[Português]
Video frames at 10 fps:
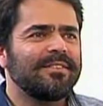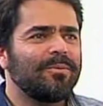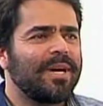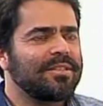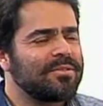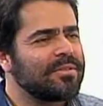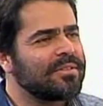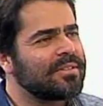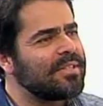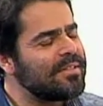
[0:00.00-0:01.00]
eu acho
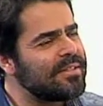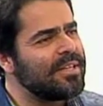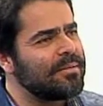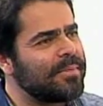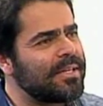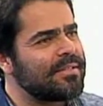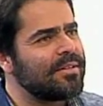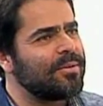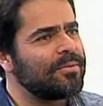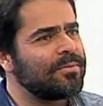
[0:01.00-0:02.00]
que sim, mas
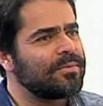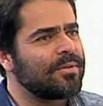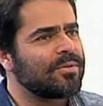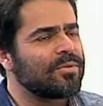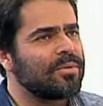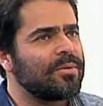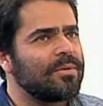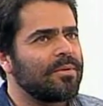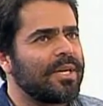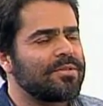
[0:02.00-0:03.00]
eu, eu
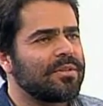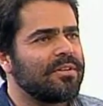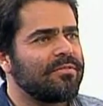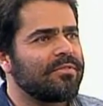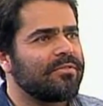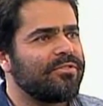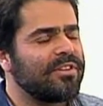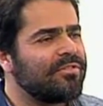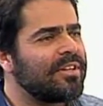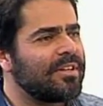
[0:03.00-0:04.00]
sou, eu acho que
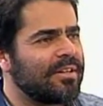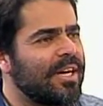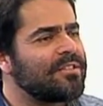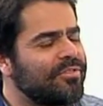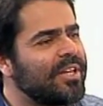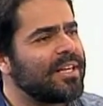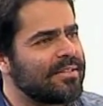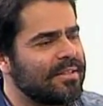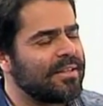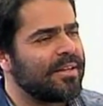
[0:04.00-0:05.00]
viva a
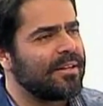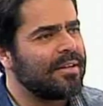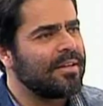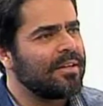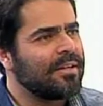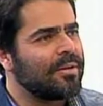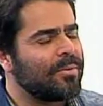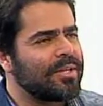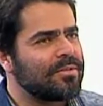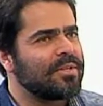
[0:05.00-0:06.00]
diferença, né? Uhum.
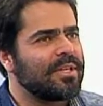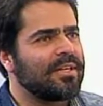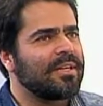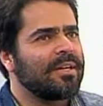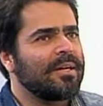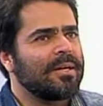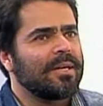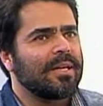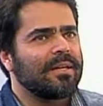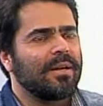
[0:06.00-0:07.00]
Eu acho que
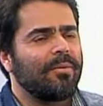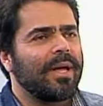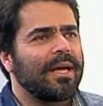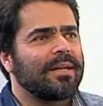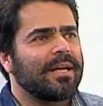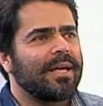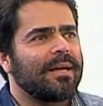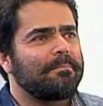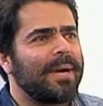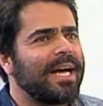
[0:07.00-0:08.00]
não é,
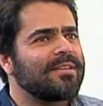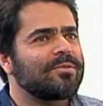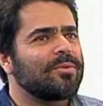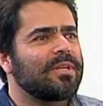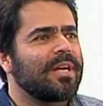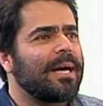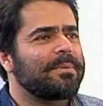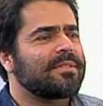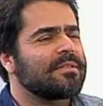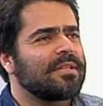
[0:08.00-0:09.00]
é, mais do que ah,
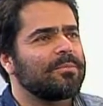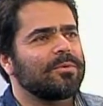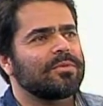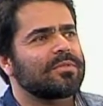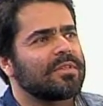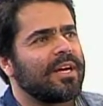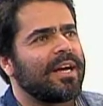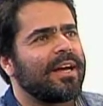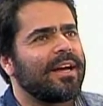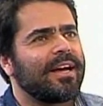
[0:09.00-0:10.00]
precisamos. É,
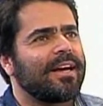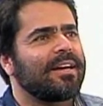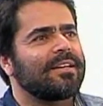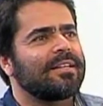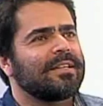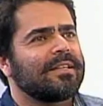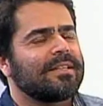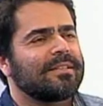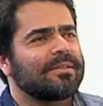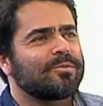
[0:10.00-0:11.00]
é,
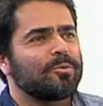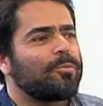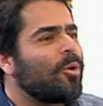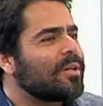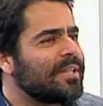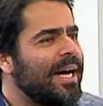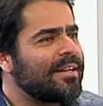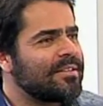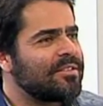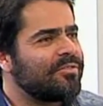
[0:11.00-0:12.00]
suportar as